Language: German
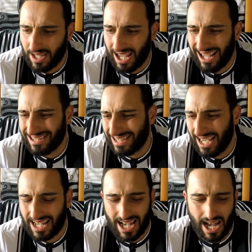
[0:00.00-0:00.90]
ach,
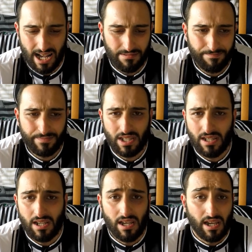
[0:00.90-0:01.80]
GRK,
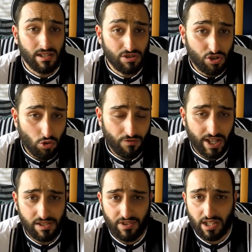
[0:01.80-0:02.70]
es ist gut,
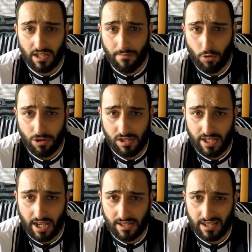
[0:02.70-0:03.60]
wenn sie wieder in der
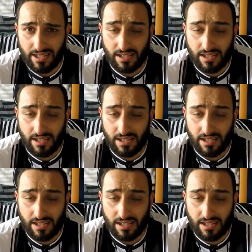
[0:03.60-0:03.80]
Bundesliga sind.